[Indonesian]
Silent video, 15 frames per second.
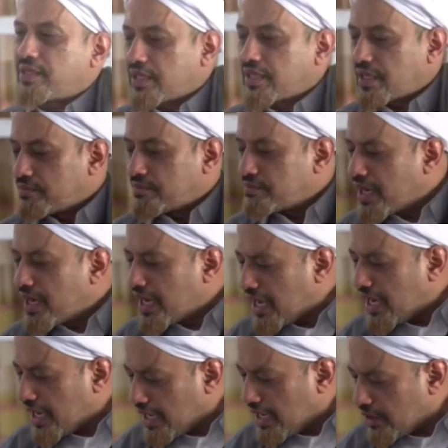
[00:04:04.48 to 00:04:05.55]
menyatakan,
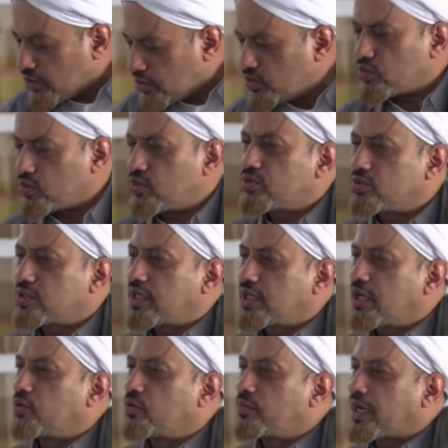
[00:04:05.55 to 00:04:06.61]
baru
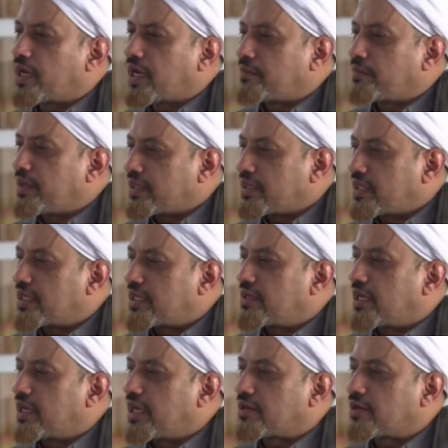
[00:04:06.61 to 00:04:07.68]
Sayyidina Abu Bakar minta
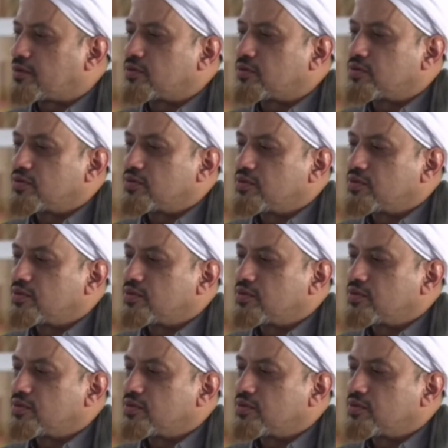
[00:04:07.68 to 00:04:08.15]
dengan aku.